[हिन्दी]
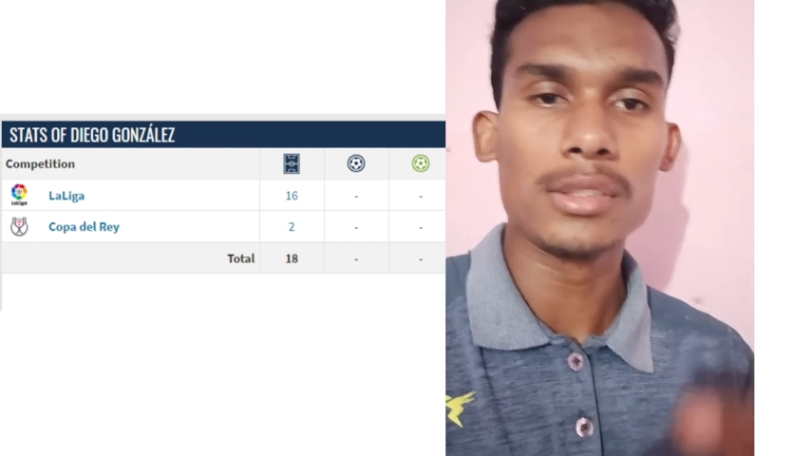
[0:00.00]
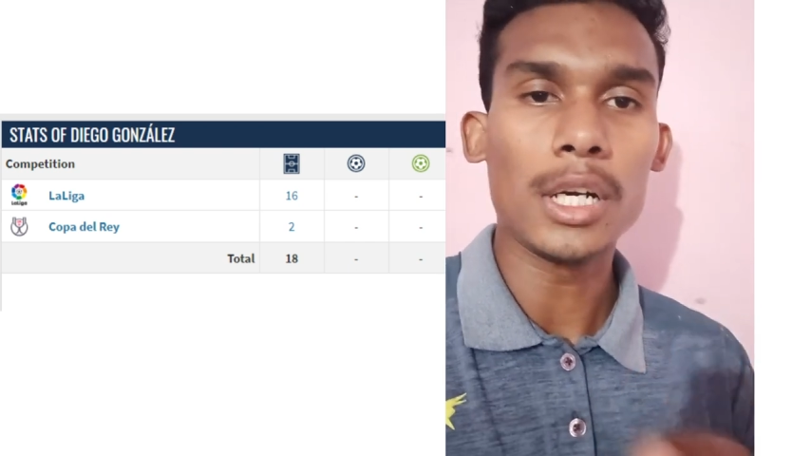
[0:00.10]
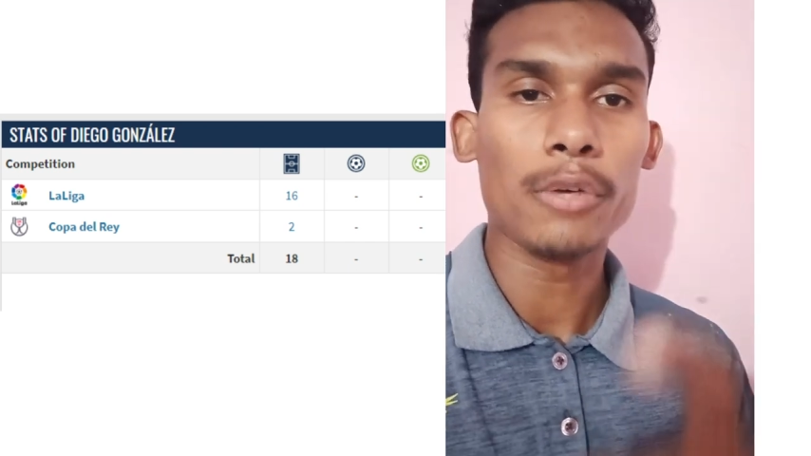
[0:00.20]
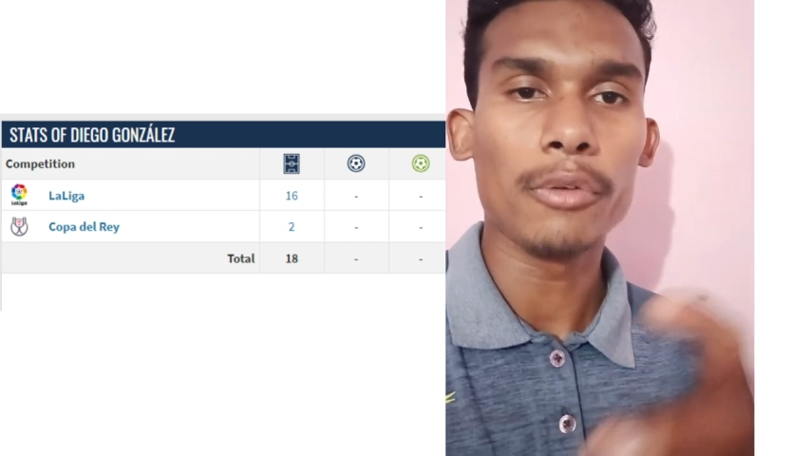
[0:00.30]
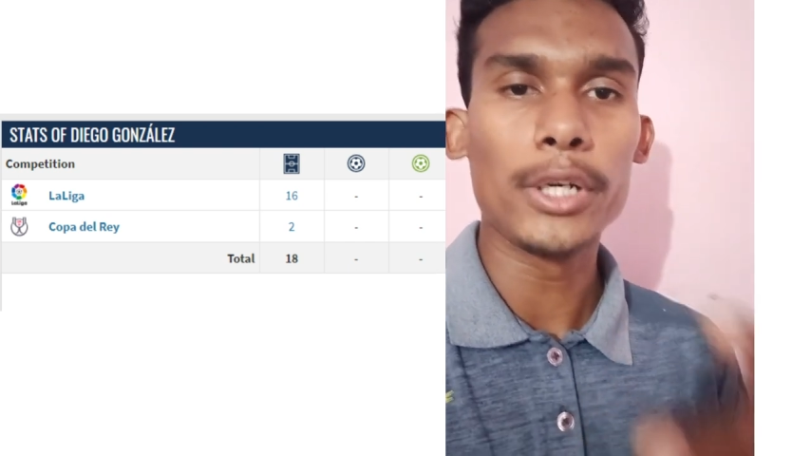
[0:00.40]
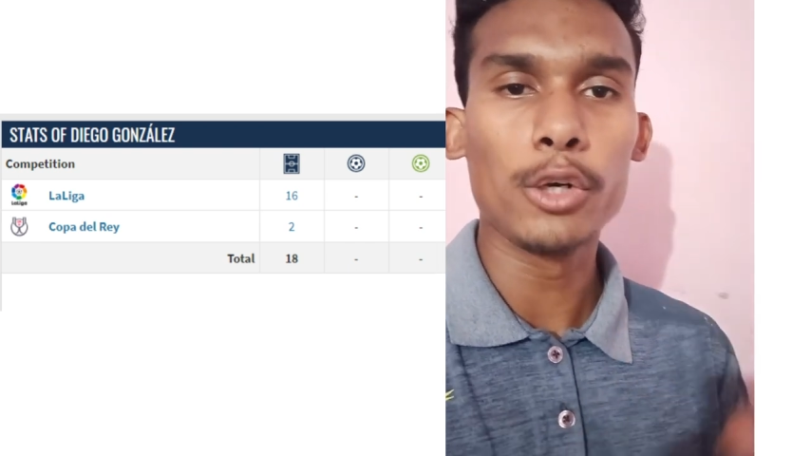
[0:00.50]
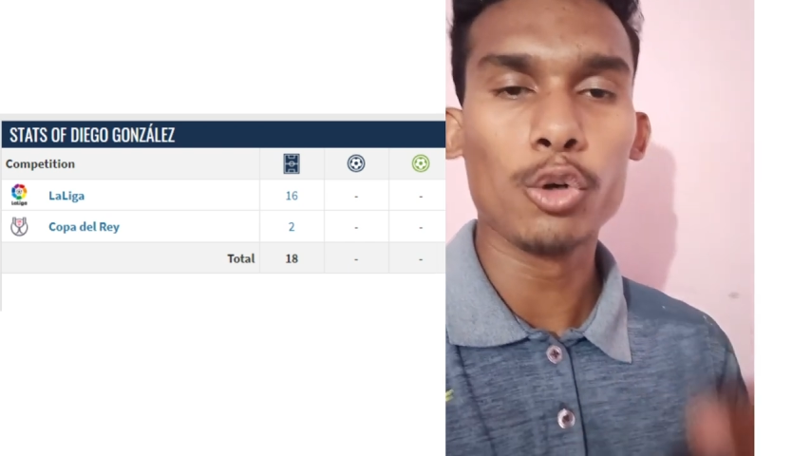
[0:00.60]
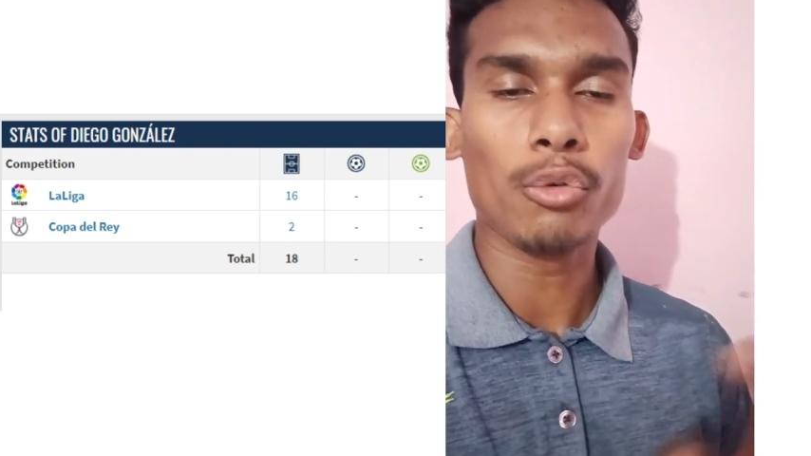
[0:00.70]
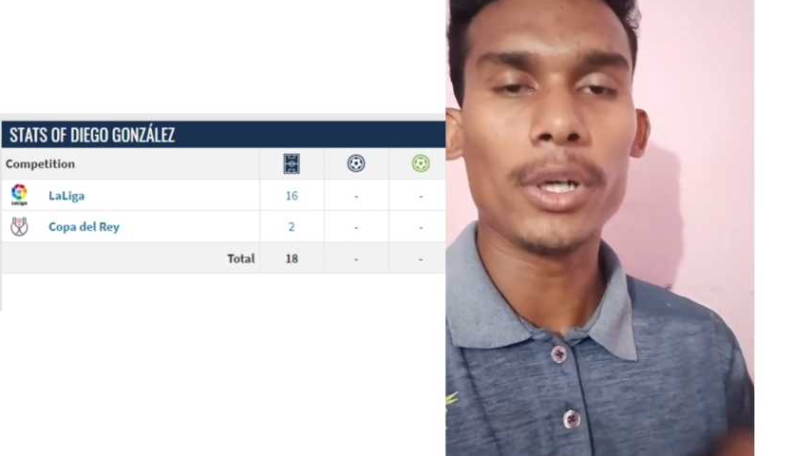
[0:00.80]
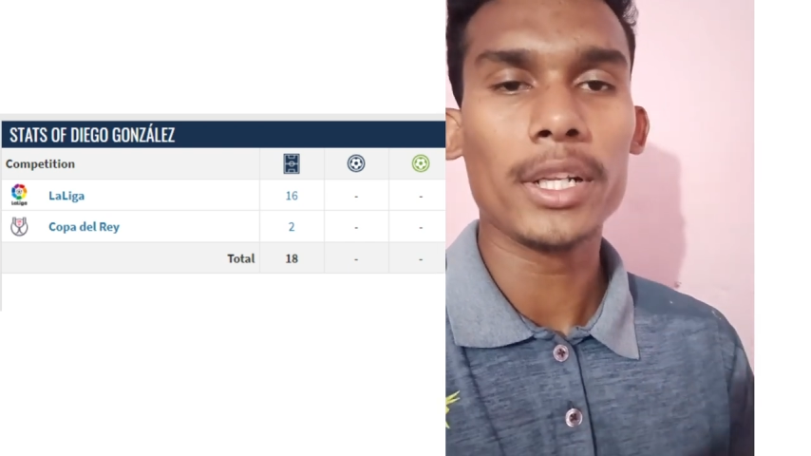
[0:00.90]
सीजन ट्वेंटी
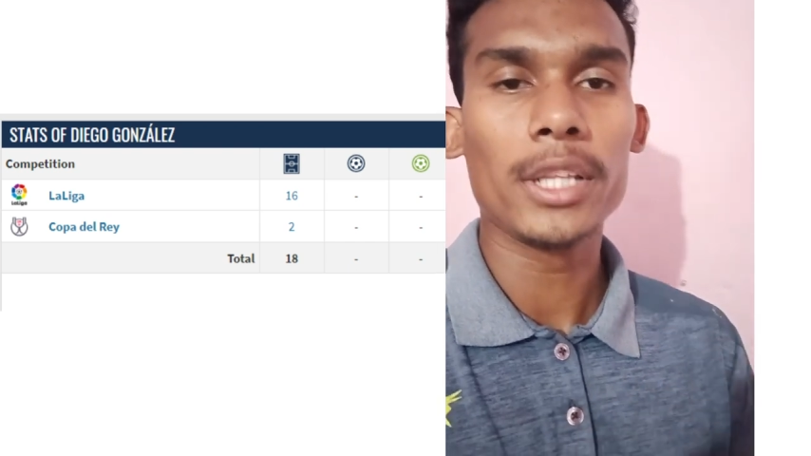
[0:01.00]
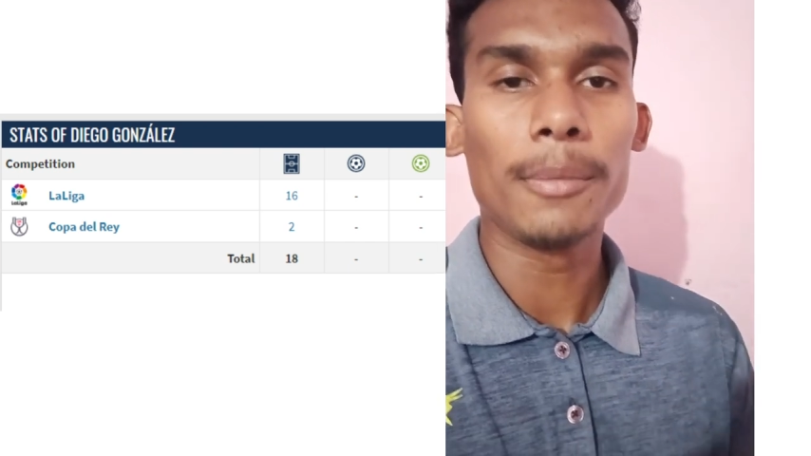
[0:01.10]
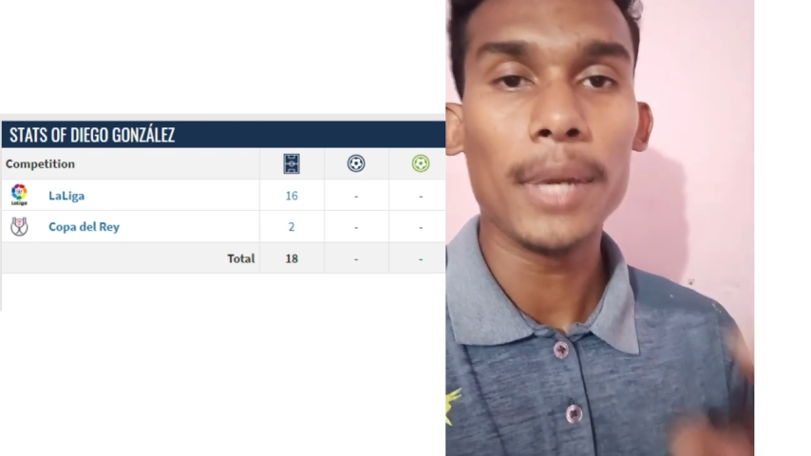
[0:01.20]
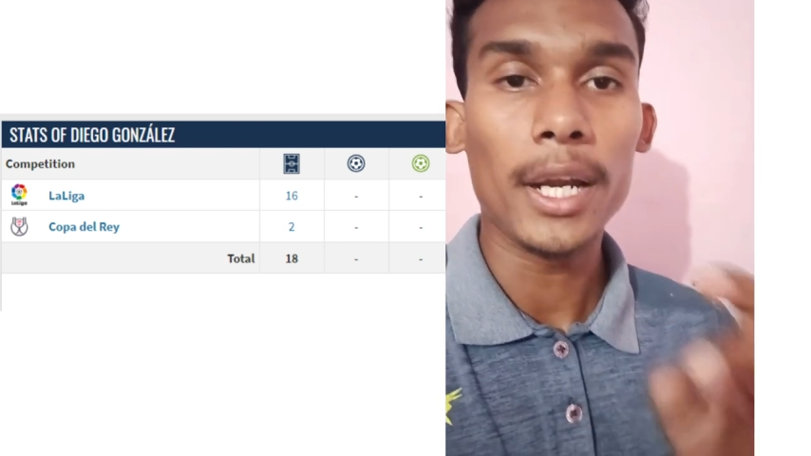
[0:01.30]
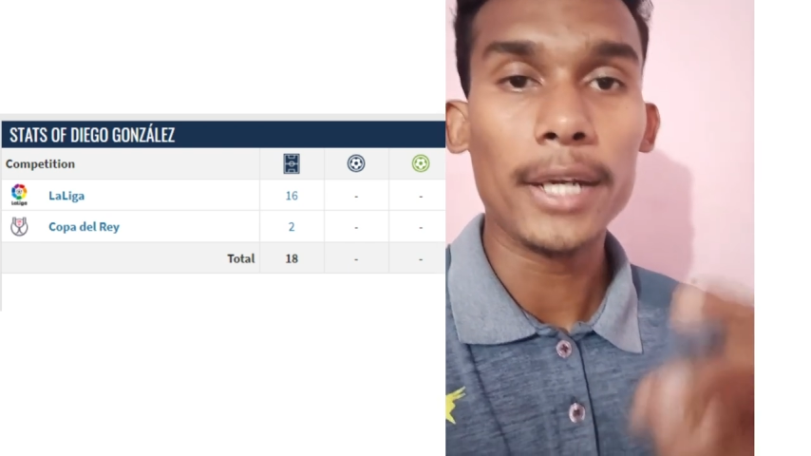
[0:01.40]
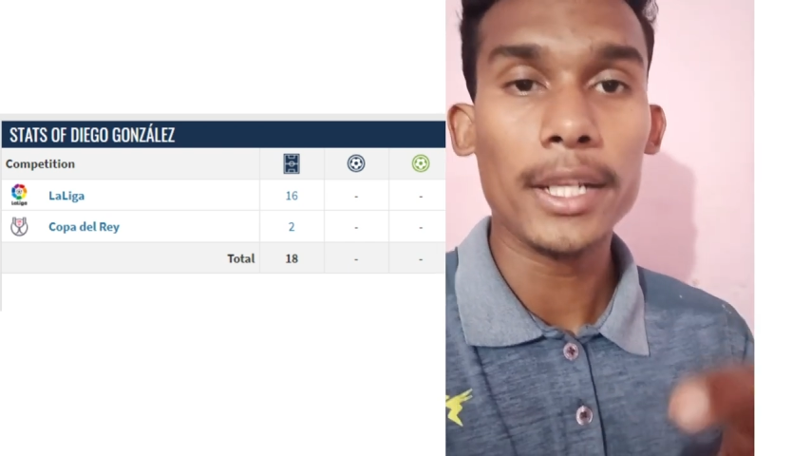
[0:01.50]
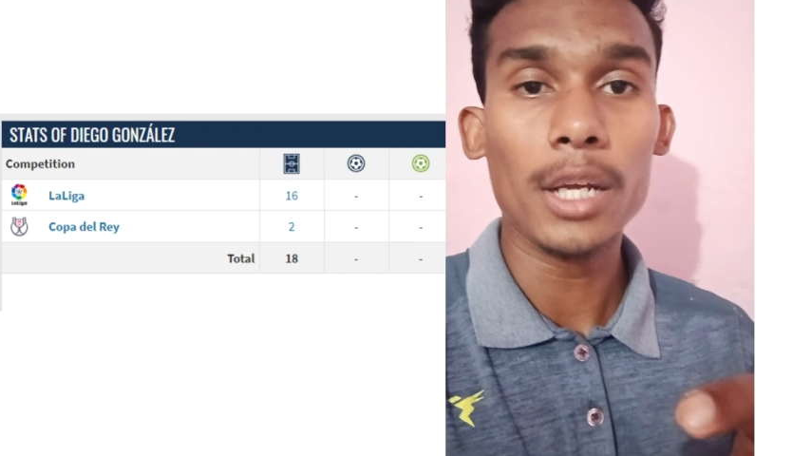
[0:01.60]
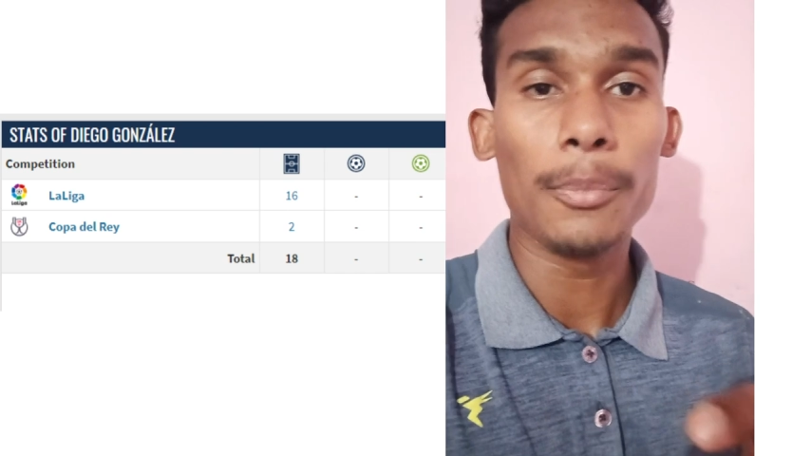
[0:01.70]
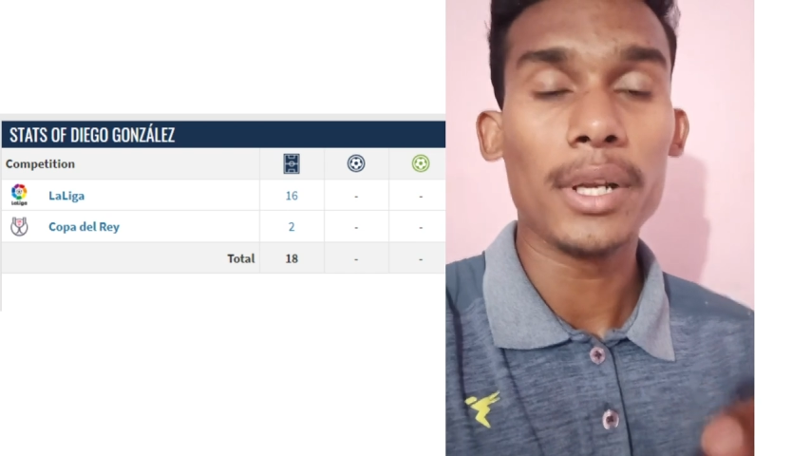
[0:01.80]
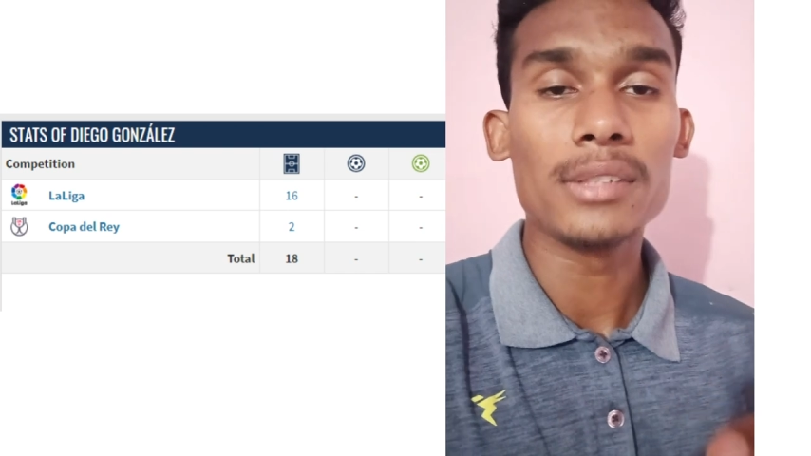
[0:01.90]
टू ट्वेंटी थ्री में
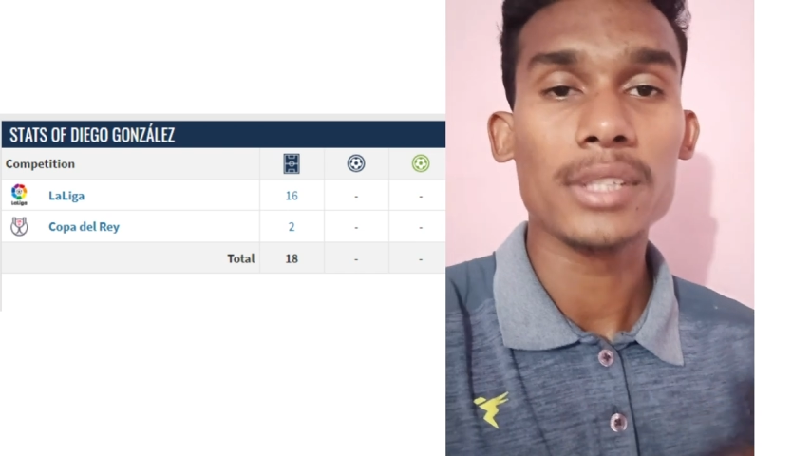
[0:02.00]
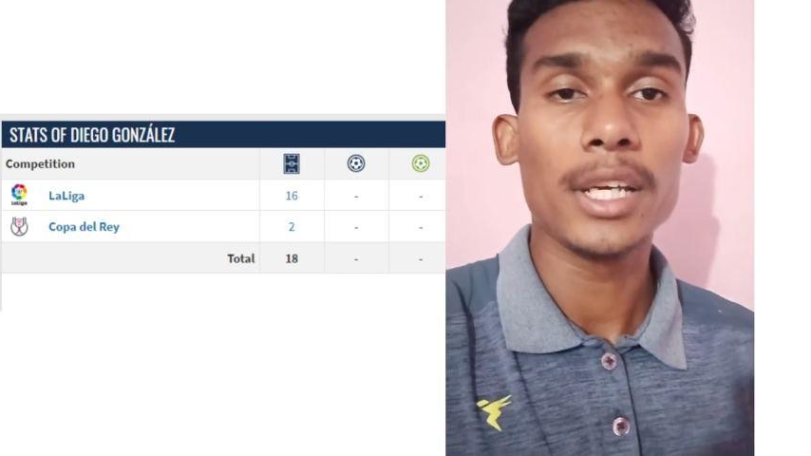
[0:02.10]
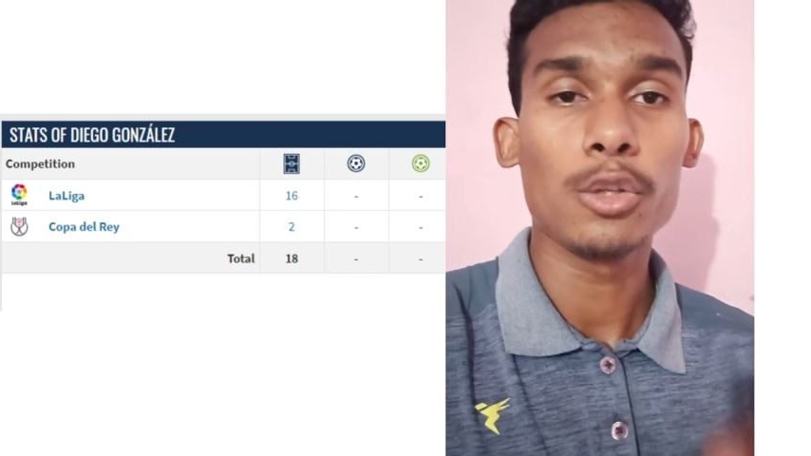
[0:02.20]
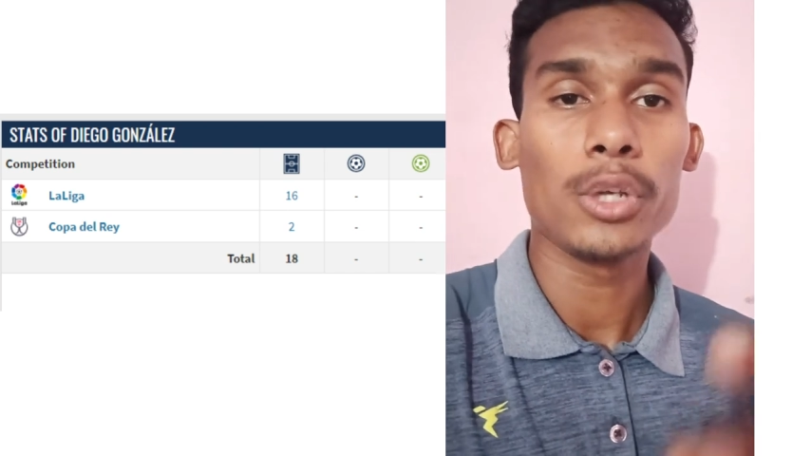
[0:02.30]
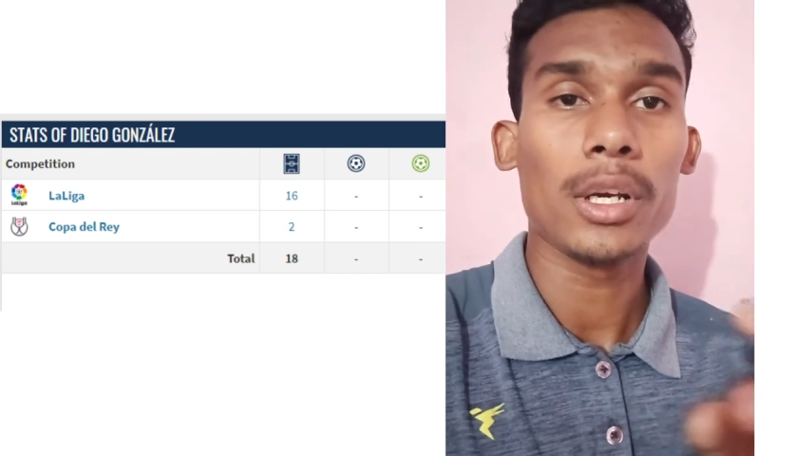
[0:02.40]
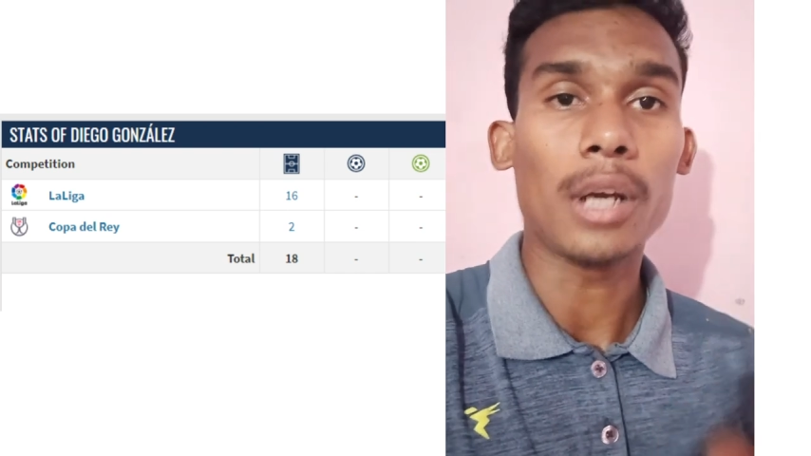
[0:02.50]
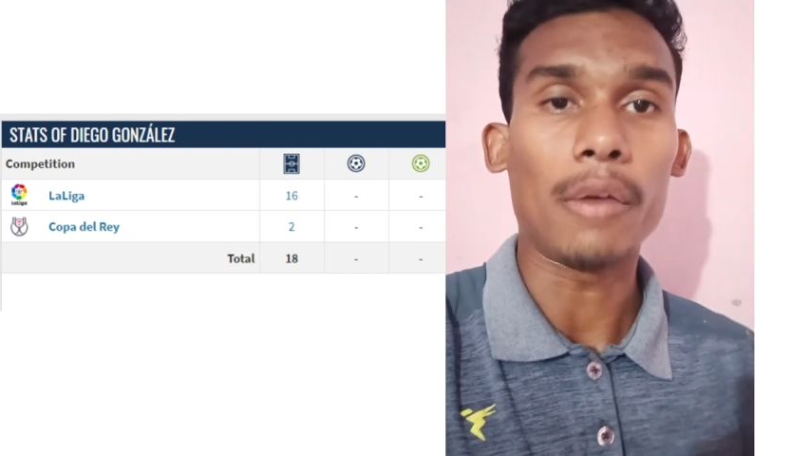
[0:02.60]
एटीन अपेयरेंस किए तो ये